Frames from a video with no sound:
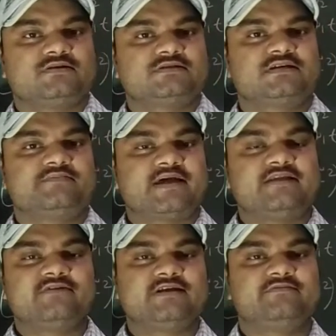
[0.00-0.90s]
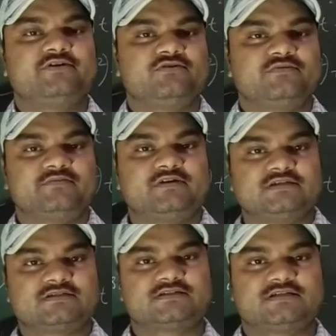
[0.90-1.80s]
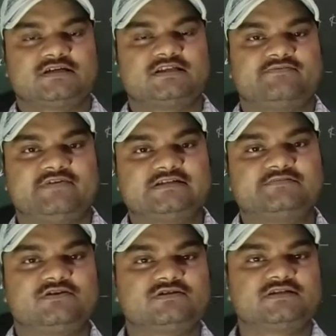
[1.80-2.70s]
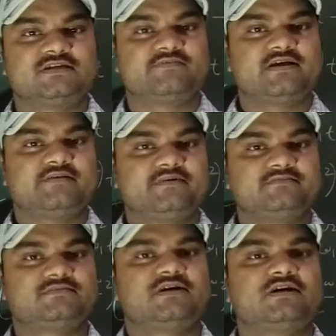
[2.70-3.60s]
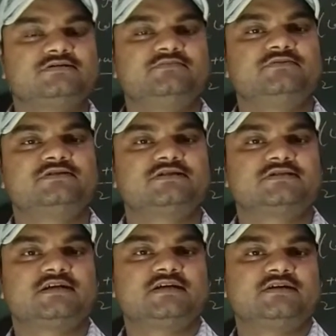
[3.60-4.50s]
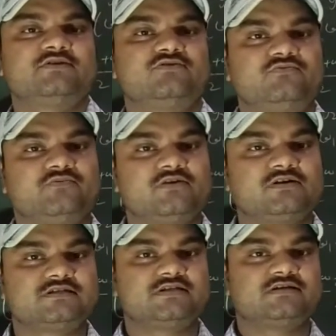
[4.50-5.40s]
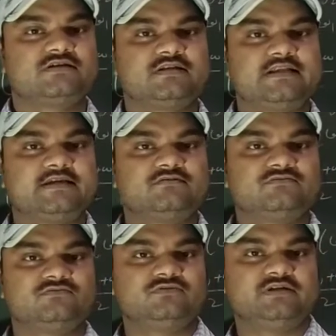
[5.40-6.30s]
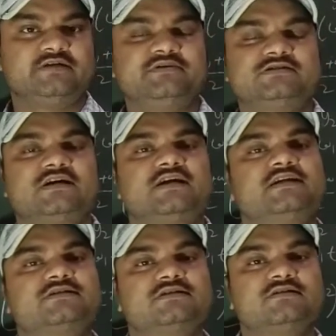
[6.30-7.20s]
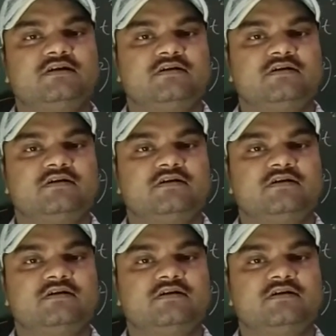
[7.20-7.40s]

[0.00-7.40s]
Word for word: इसके पहले वाले वीडियो में हमने डिस्कस किया था फेज वेलोसिटी के बारे में आज हम डिस्कस करेंगे ग्रुप वेलोसिटी एंड देन उनके बीच का रिलेशन